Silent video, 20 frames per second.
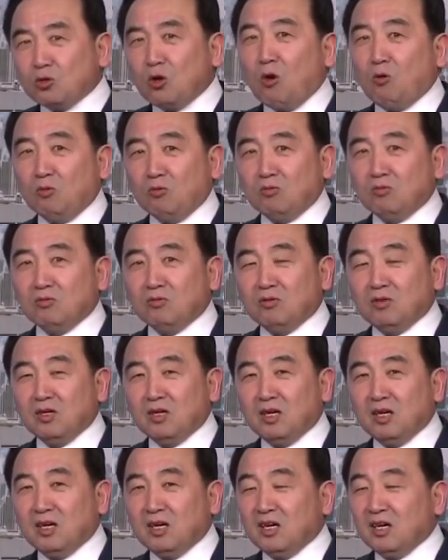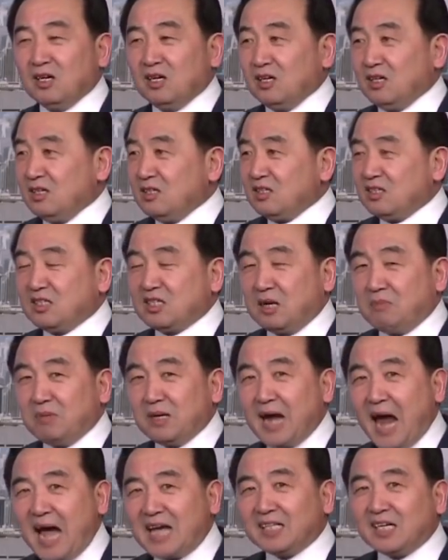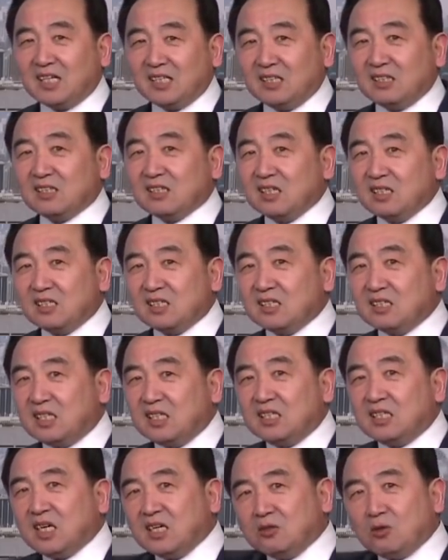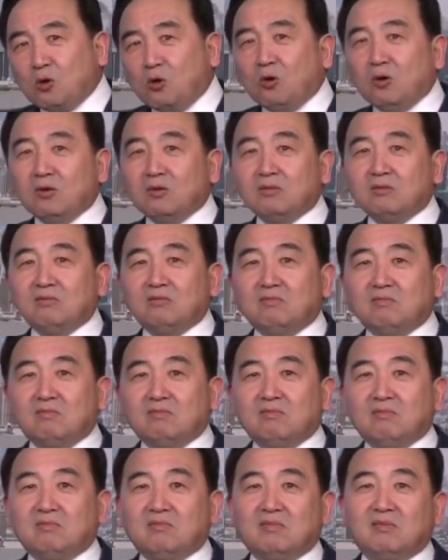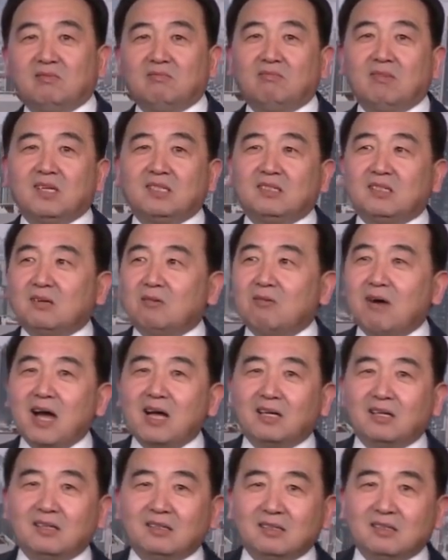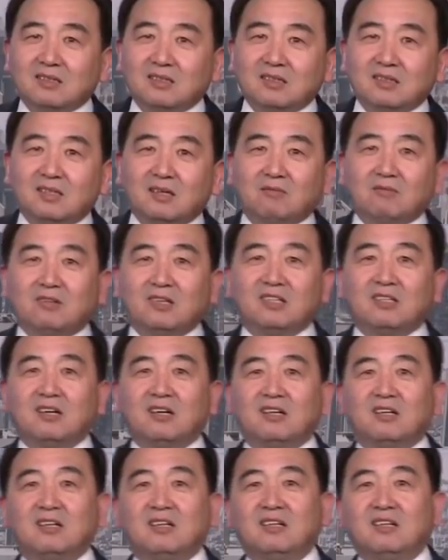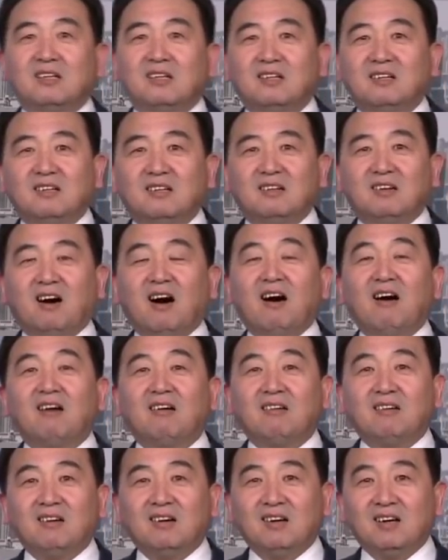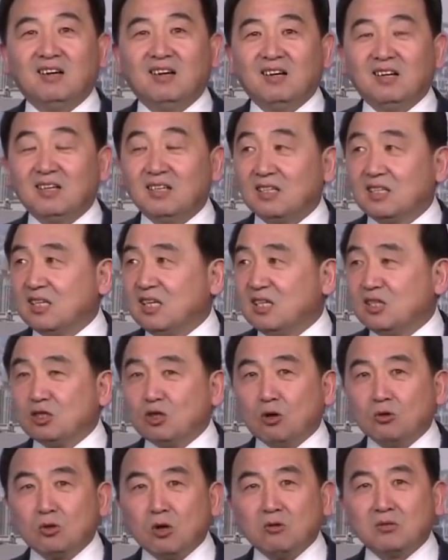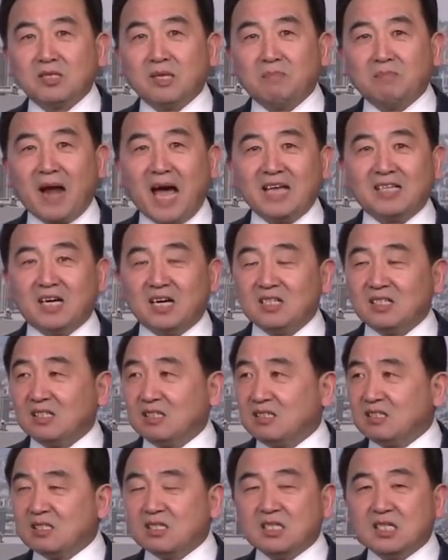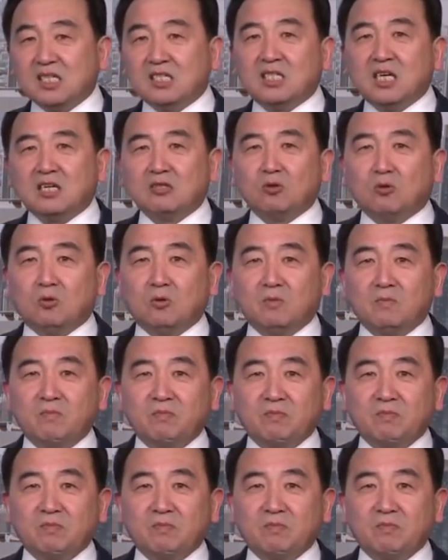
统怎么来的？他自己清楚。妈，这话是这么回事儿，啊？你总统怎么来的？你自己清楚。